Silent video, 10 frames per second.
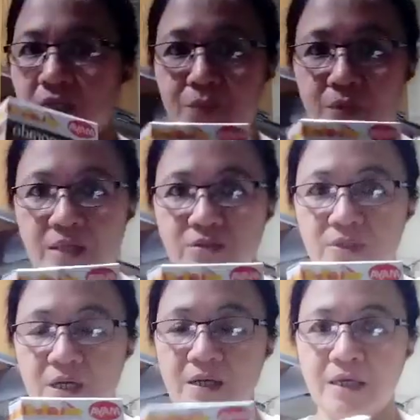champurado
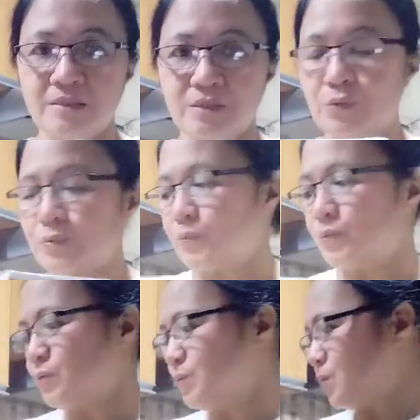na, ready to
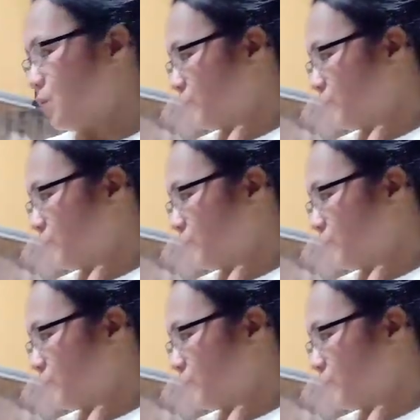cook